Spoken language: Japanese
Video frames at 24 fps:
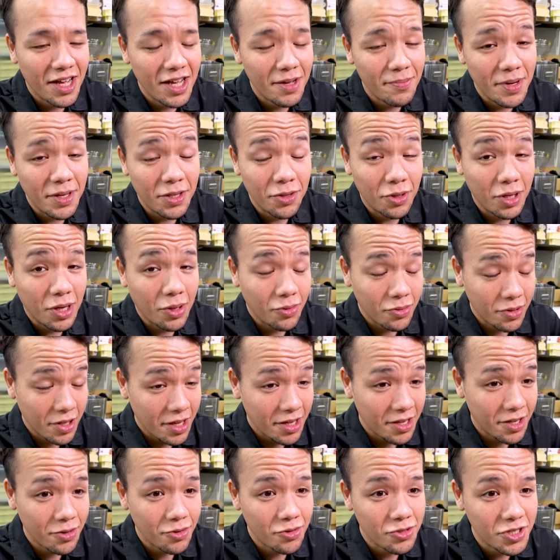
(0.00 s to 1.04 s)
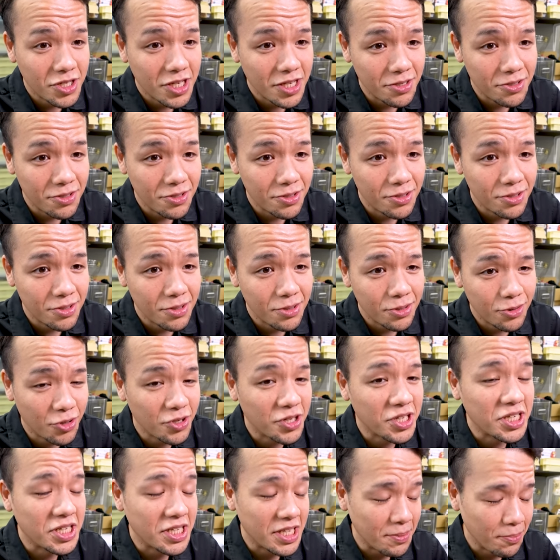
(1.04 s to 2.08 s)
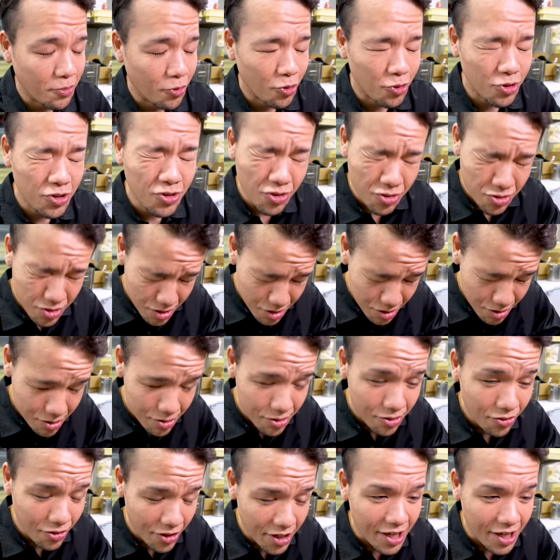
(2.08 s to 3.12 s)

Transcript: ラーメンとかを提供している時に、ものすご